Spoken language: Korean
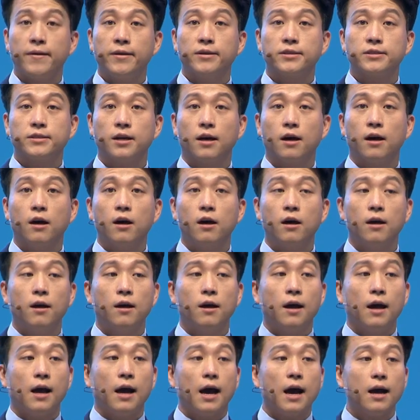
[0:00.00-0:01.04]
자,
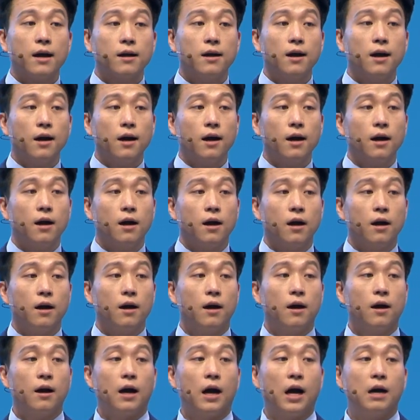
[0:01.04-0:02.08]
아까
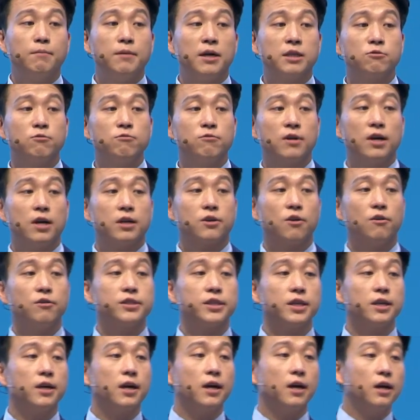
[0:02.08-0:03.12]
아마존과
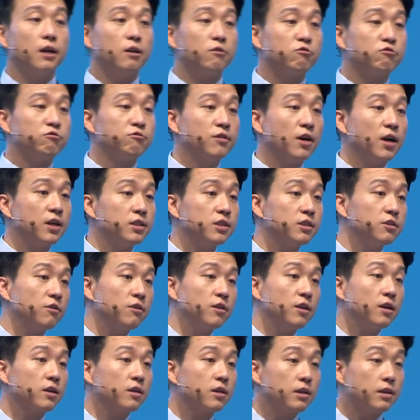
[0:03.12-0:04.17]
경쟁할 두 가지
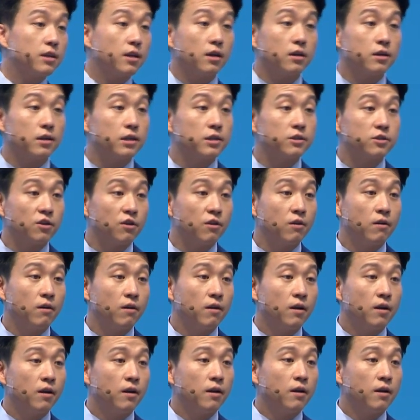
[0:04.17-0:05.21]
전략이 있다 그랬죠.
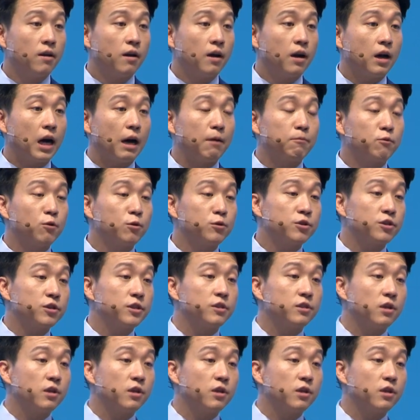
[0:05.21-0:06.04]
압도적인